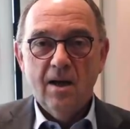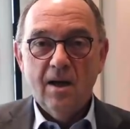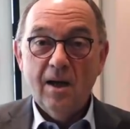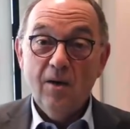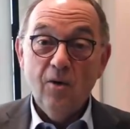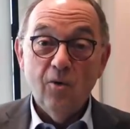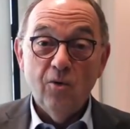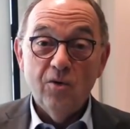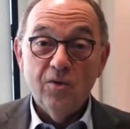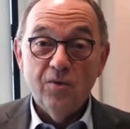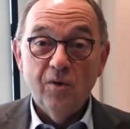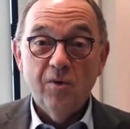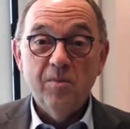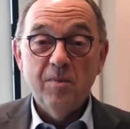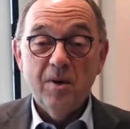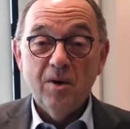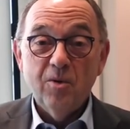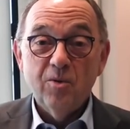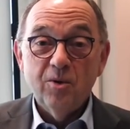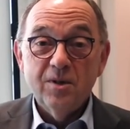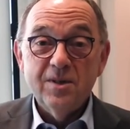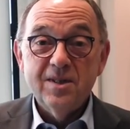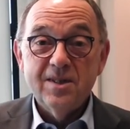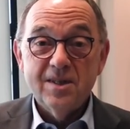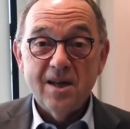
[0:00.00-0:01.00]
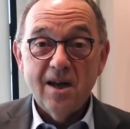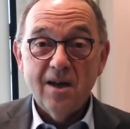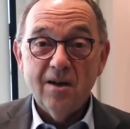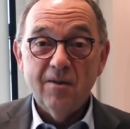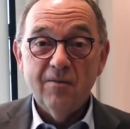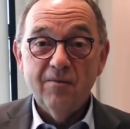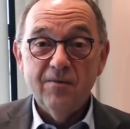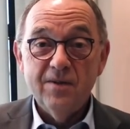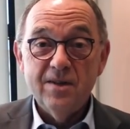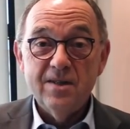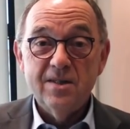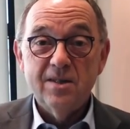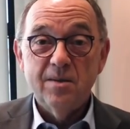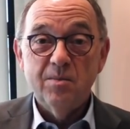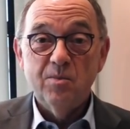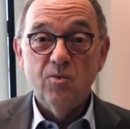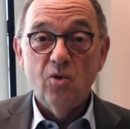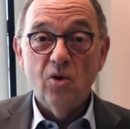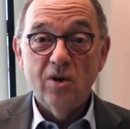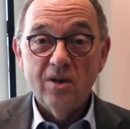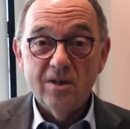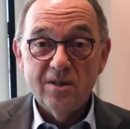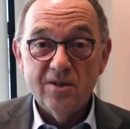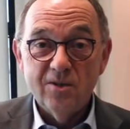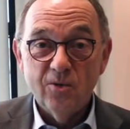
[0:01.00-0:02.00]
Hallo, ich wollte mal kurz sagen, wie es im
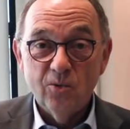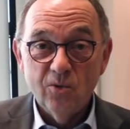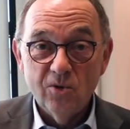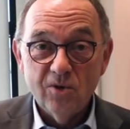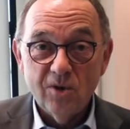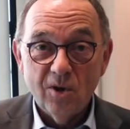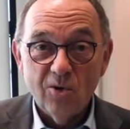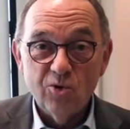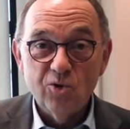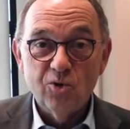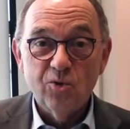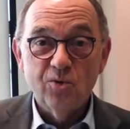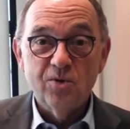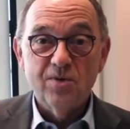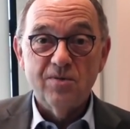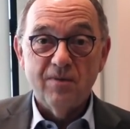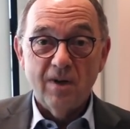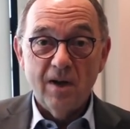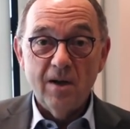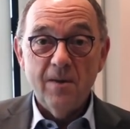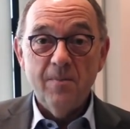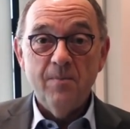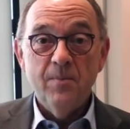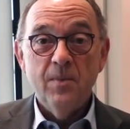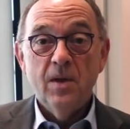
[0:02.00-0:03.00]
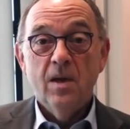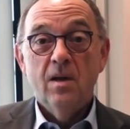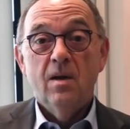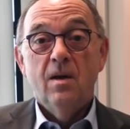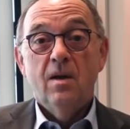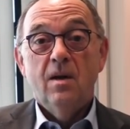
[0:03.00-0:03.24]
Koalitionsausschuss war.